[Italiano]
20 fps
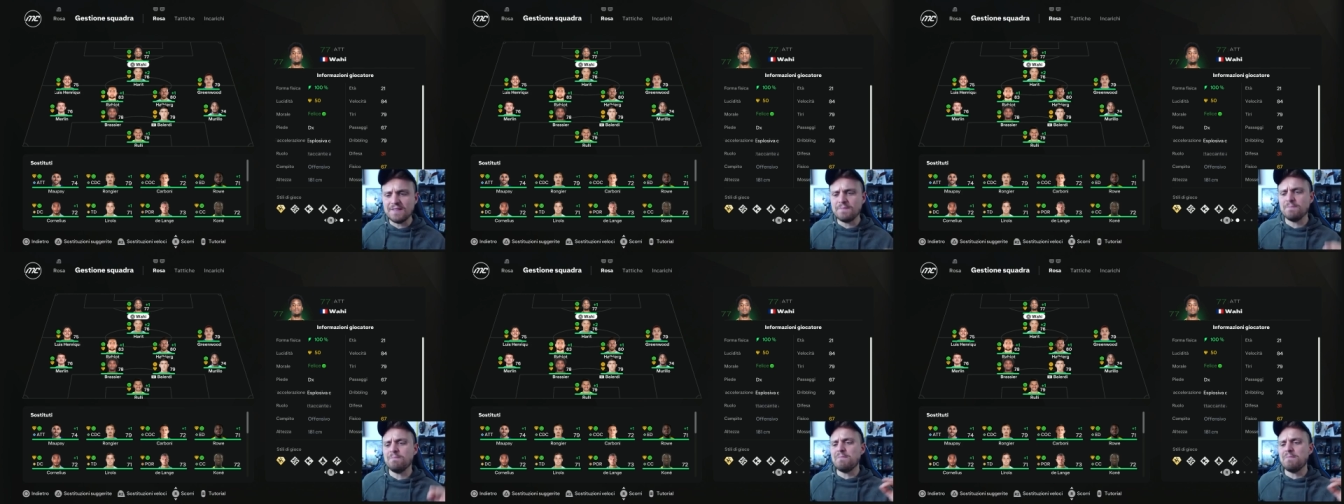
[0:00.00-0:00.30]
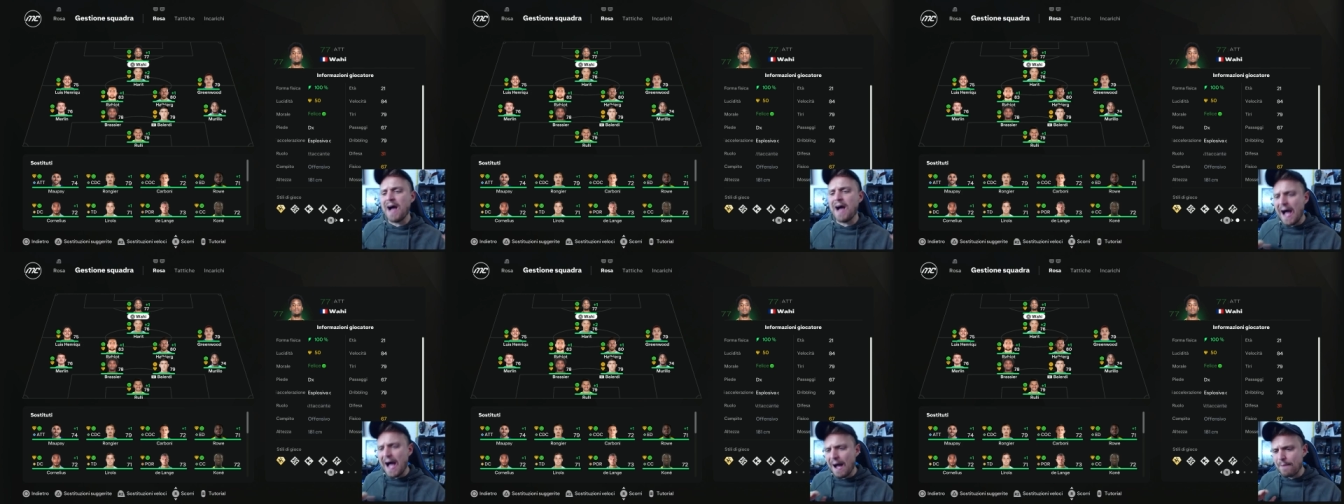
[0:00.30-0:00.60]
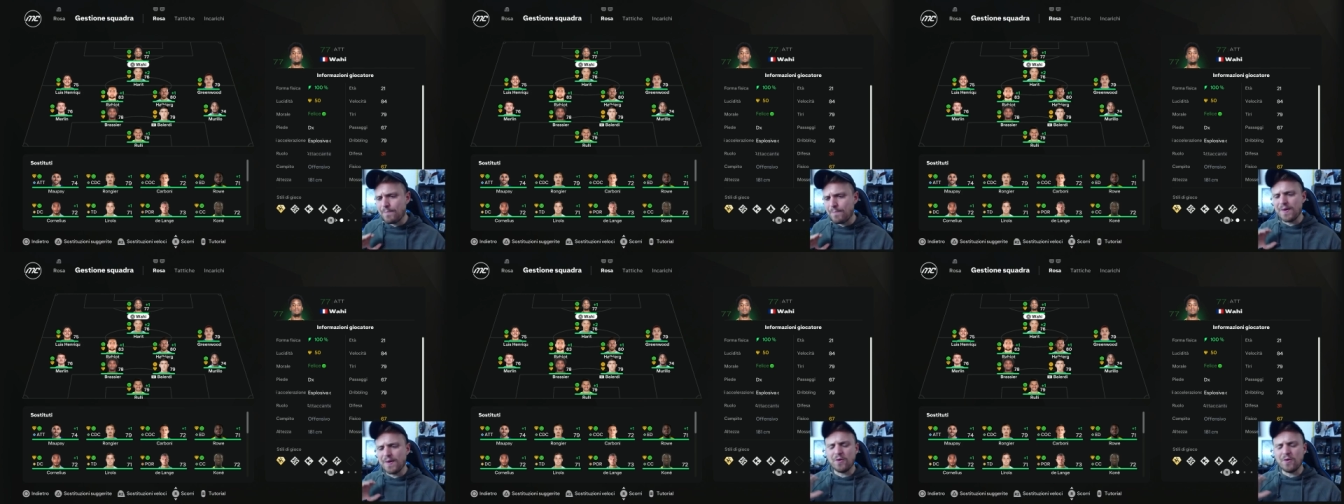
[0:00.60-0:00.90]

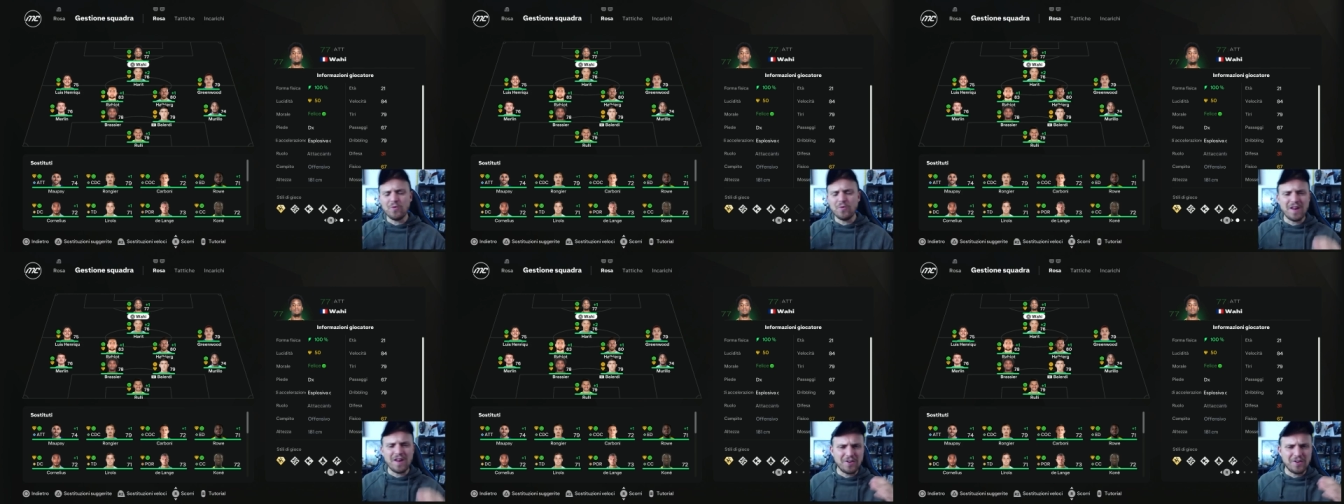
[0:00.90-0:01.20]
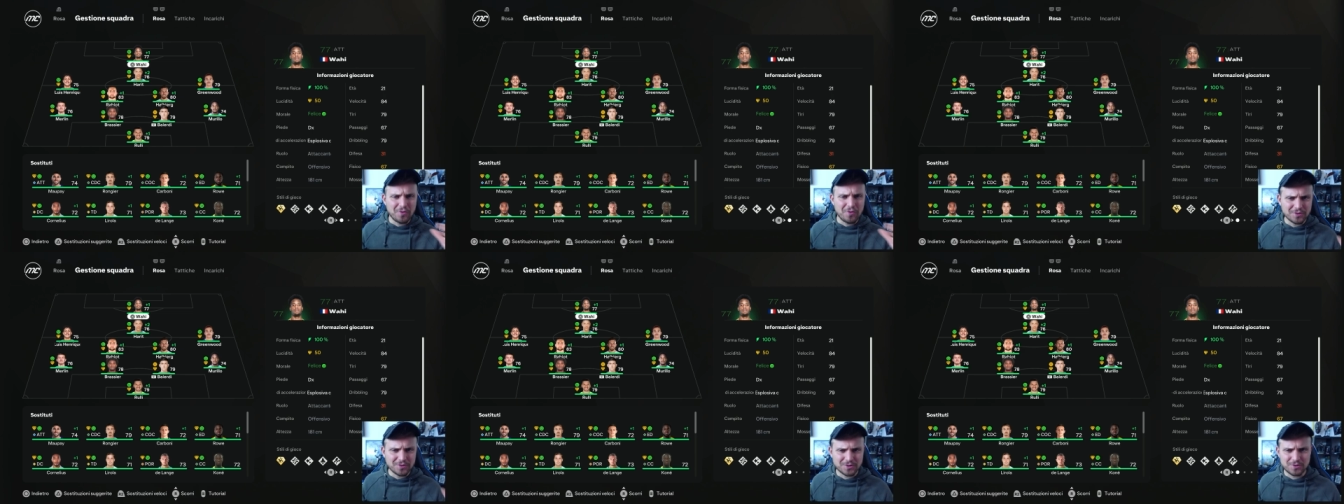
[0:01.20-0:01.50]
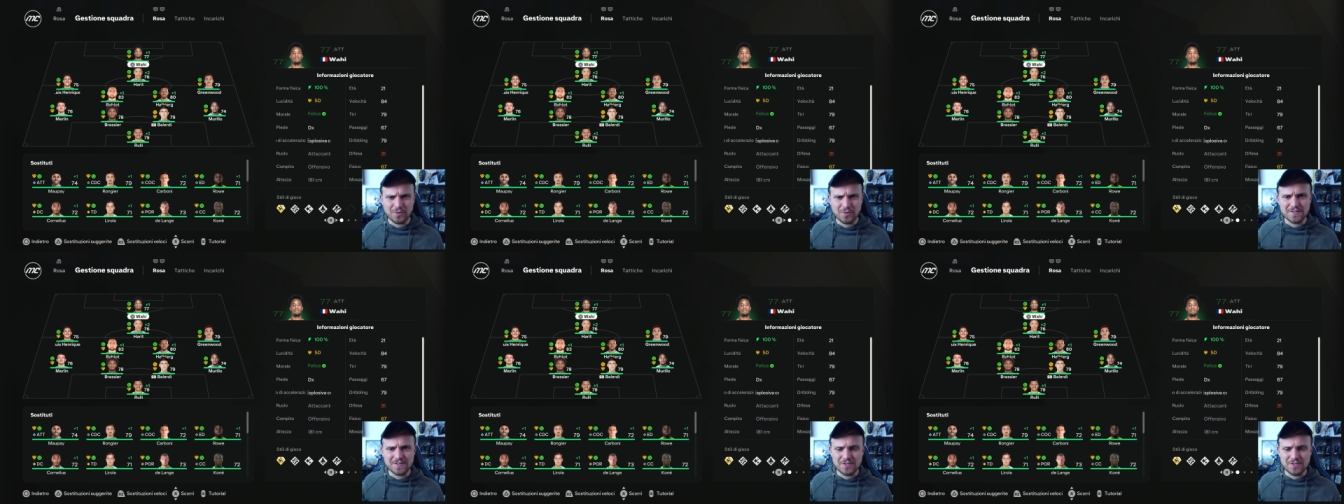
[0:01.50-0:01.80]
ma per una
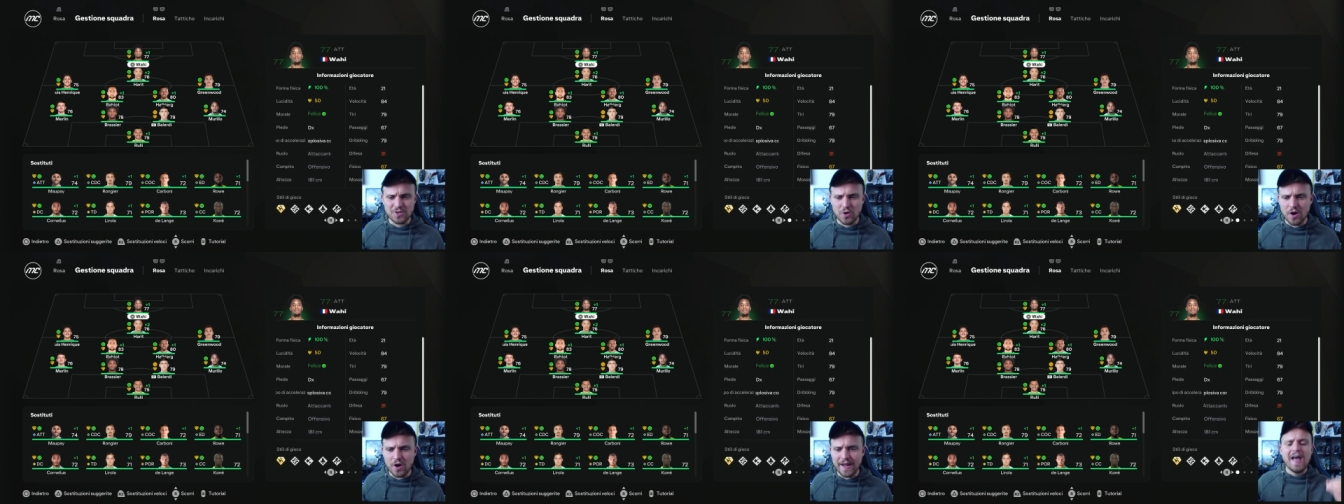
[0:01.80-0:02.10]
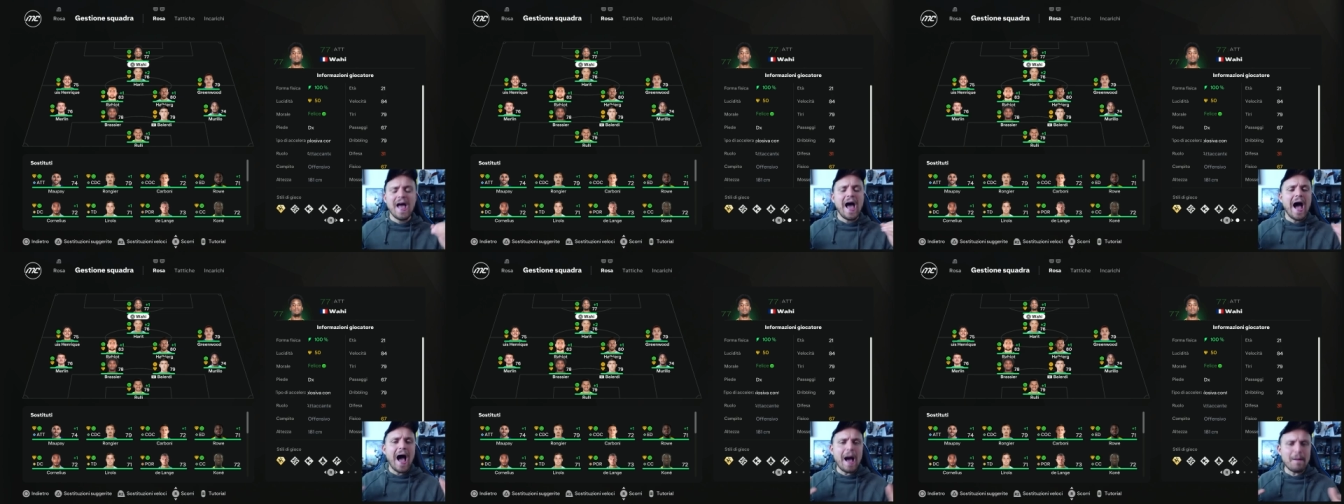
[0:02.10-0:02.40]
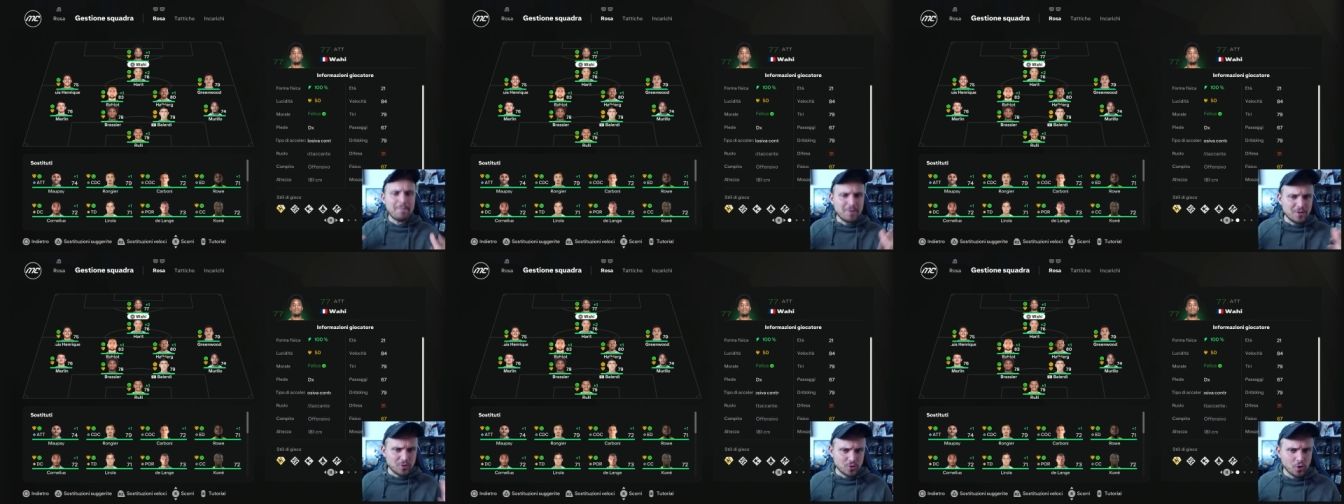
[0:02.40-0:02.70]
ricostruzione ha
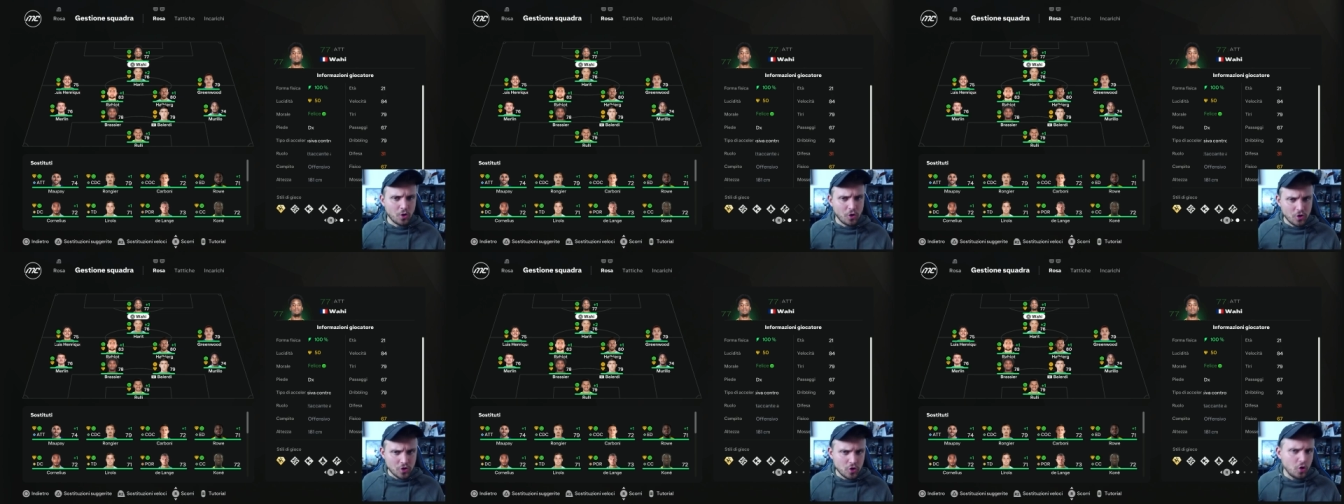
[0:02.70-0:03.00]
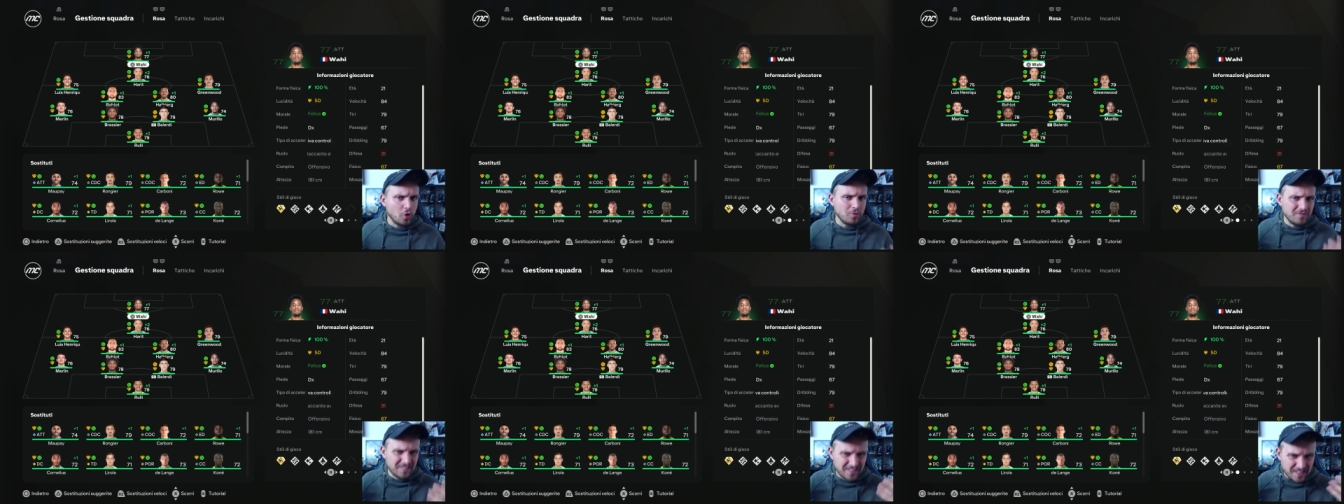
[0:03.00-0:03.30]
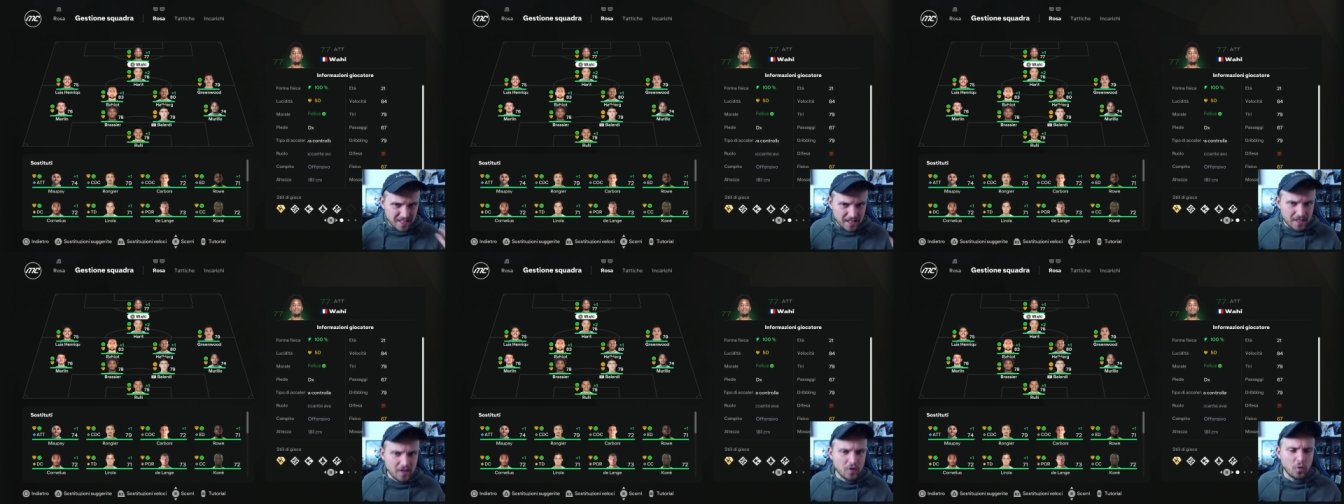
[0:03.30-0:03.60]
bisogno
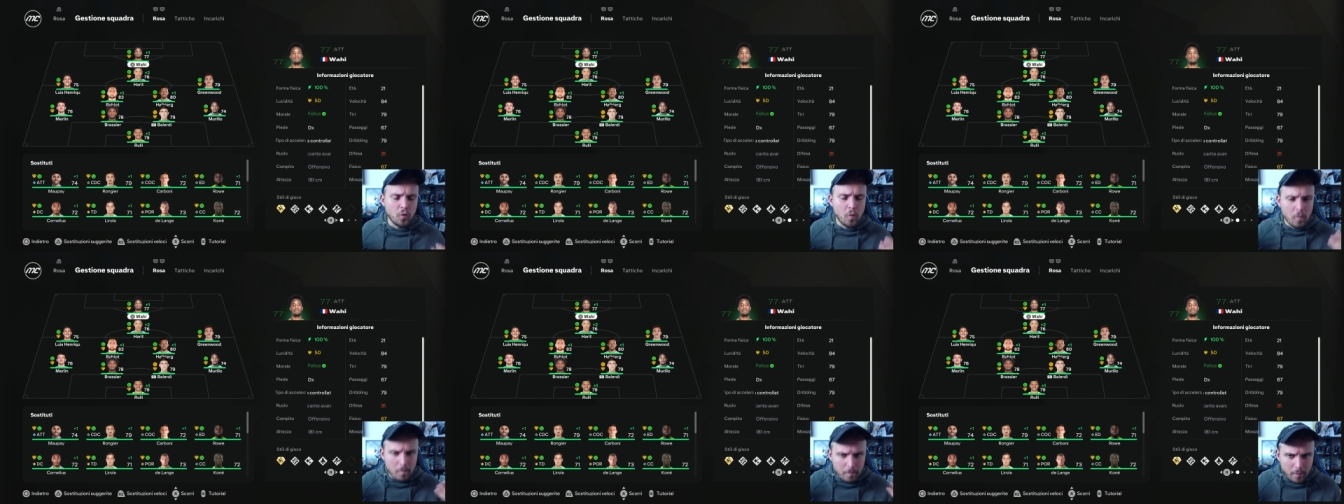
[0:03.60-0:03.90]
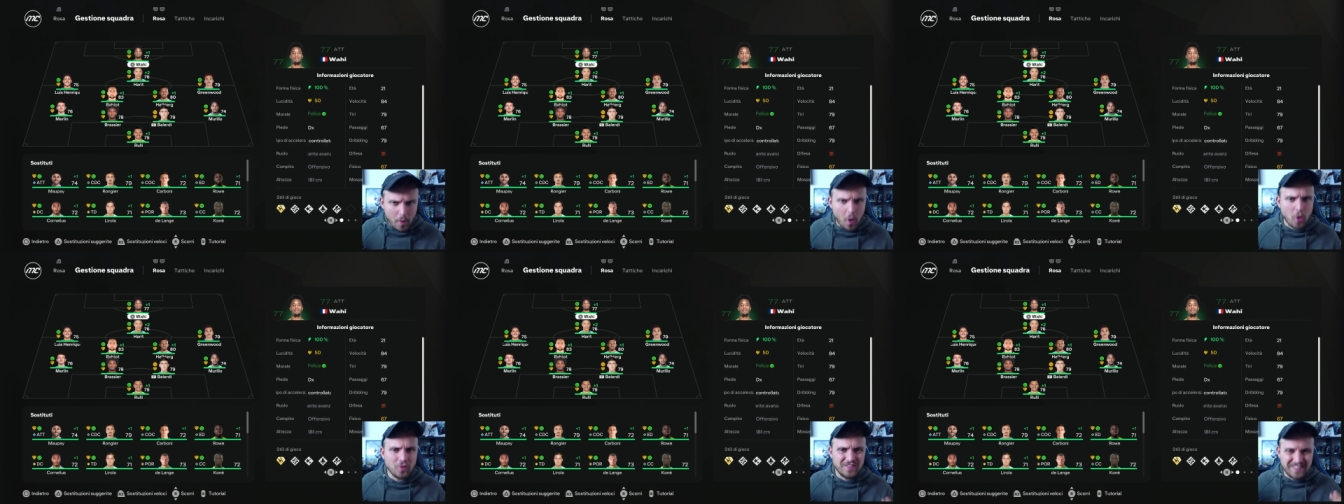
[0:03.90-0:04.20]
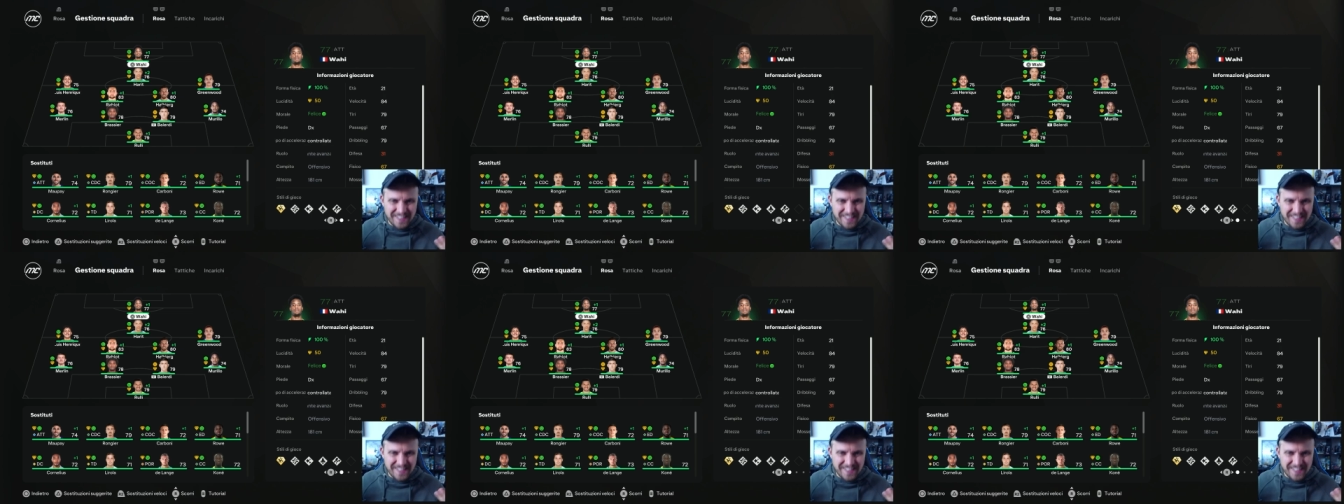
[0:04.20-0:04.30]
di un po' di